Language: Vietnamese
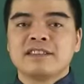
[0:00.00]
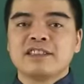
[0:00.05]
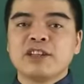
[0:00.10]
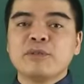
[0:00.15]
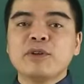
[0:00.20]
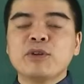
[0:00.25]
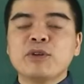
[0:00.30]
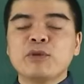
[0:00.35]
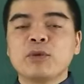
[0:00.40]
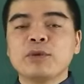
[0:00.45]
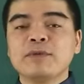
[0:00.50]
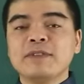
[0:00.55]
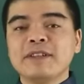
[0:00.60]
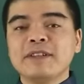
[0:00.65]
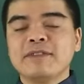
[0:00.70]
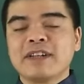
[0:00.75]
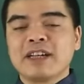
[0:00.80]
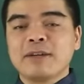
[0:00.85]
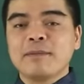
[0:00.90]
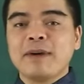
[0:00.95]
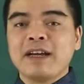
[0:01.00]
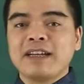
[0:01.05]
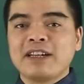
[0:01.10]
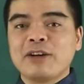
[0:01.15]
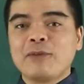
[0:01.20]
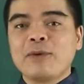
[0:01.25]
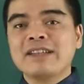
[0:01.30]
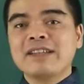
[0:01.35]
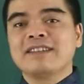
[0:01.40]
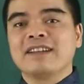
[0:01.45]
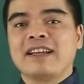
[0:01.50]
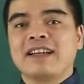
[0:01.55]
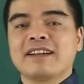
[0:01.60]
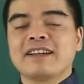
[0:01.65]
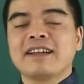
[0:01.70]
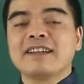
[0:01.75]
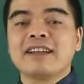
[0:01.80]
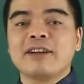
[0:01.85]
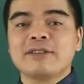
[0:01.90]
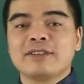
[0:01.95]
Chào mừng quý vị và các bạn đã quay trở lại
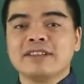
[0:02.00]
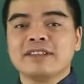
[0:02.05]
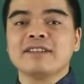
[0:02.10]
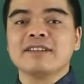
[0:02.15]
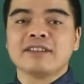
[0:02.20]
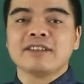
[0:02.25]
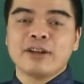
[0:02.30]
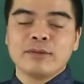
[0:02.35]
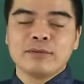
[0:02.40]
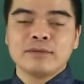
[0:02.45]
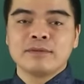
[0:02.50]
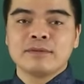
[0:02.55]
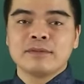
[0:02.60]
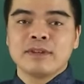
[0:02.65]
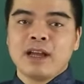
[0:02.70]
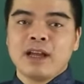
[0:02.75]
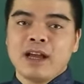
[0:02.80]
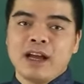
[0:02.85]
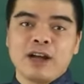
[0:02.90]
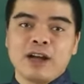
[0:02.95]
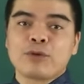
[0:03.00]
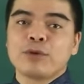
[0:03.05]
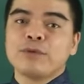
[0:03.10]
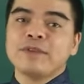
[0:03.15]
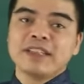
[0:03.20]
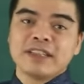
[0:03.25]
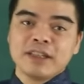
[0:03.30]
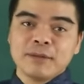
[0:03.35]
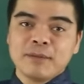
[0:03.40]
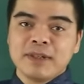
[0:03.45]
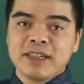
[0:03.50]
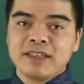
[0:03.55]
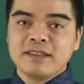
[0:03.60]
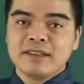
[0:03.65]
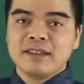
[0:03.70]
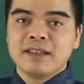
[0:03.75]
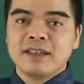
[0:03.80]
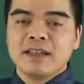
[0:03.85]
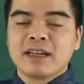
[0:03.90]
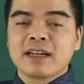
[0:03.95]
kênh Đạo sĩ Tử Thông. À, quý vị thân mến,
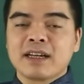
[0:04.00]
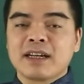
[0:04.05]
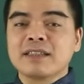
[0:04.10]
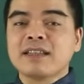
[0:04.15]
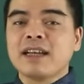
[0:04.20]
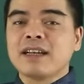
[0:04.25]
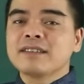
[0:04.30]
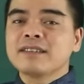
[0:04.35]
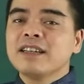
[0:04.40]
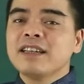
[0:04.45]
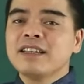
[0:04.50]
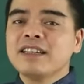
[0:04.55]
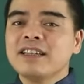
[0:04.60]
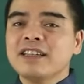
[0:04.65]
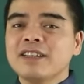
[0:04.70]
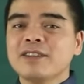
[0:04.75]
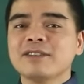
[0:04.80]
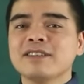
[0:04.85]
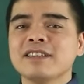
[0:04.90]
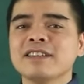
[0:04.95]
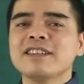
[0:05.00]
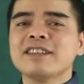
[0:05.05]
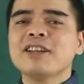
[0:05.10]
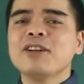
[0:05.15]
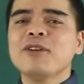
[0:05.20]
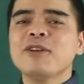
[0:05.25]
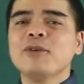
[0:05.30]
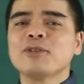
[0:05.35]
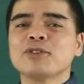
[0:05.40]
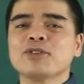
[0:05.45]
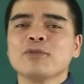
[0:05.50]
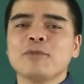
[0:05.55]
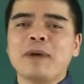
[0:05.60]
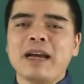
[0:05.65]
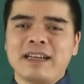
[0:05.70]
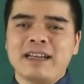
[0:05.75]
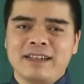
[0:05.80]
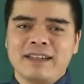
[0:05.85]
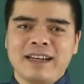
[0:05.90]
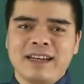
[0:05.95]
cái tháng sinh nó sẽ tiết lộ cho
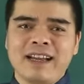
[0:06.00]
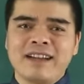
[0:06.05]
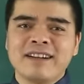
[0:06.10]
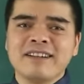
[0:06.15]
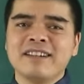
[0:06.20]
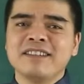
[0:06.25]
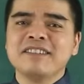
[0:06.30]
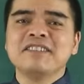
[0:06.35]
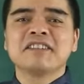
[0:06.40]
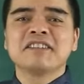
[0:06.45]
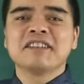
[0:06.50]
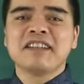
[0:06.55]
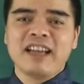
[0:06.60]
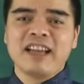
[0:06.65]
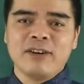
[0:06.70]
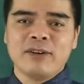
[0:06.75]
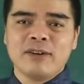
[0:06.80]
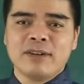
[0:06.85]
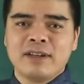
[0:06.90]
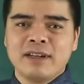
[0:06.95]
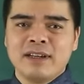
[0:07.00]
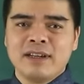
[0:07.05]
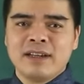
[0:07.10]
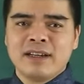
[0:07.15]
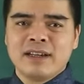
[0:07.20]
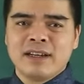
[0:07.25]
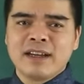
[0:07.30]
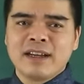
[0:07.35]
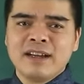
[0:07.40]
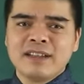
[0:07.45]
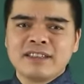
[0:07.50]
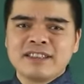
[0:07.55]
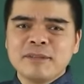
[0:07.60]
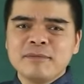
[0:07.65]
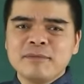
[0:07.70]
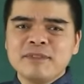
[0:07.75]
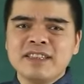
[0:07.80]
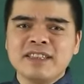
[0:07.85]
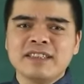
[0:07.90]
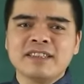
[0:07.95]
bạn là người như thế nào, là người
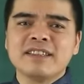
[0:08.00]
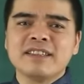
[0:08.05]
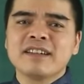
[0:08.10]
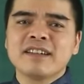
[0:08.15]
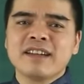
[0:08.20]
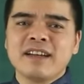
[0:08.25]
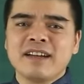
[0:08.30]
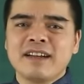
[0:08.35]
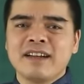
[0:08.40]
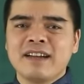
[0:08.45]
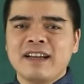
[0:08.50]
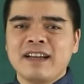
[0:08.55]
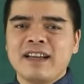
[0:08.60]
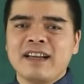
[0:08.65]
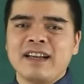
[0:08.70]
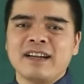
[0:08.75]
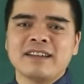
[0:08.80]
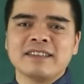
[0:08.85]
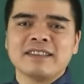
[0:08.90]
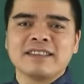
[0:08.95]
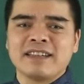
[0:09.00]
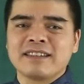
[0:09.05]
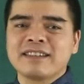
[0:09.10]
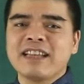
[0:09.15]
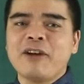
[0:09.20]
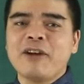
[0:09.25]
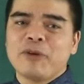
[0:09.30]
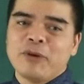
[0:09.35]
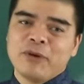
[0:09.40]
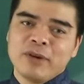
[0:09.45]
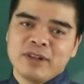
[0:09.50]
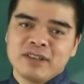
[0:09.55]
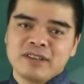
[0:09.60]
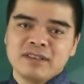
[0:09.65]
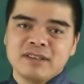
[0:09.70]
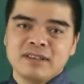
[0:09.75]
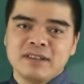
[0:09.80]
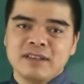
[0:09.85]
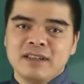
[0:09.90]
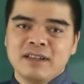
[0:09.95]
chăm chỉ siêng năng hay là người sáng tạo ngẫu hứng
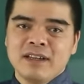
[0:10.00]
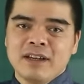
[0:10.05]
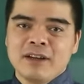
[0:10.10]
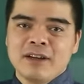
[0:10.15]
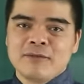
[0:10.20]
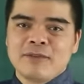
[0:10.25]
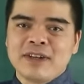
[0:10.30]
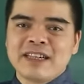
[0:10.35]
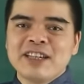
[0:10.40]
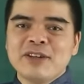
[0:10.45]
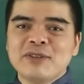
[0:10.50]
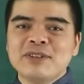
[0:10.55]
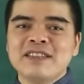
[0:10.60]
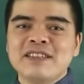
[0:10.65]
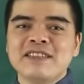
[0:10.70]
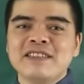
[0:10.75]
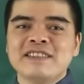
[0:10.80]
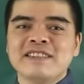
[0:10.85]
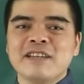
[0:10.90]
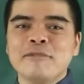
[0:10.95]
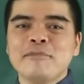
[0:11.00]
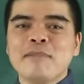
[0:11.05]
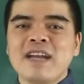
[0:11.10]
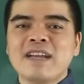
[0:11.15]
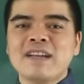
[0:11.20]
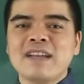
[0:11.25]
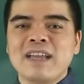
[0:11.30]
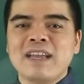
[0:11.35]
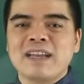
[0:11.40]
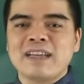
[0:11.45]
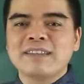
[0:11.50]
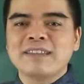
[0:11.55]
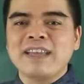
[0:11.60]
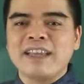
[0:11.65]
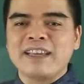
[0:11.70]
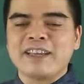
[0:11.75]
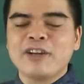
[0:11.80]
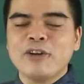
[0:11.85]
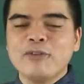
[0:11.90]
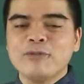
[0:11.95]
và điều gì sẽ mang lại cái
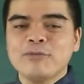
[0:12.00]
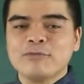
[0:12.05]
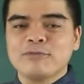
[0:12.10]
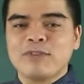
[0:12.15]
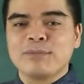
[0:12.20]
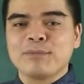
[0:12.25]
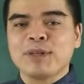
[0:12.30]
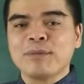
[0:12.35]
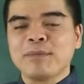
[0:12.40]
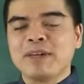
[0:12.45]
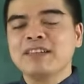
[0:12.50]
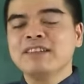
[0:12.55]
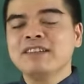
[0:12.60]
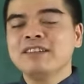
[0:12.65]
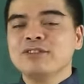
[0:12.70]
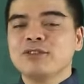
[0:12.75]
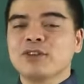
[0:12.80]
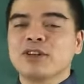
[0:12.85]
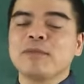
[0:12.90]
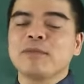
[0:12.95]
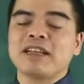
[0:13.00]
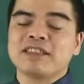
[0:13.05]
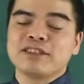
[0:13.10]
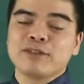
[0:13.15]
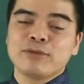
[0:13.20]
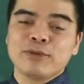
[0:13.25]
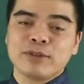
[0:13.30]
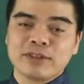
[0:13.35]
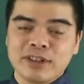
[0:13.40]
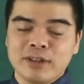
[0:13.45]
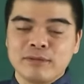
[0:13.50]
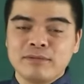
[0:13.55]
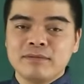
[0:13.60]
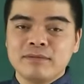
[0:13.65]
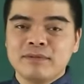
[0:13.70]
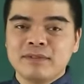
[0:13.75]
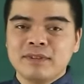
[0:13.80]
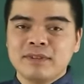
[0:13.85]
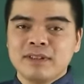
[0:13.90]
thành công và may mắn cho các bạn trong cuộc sống.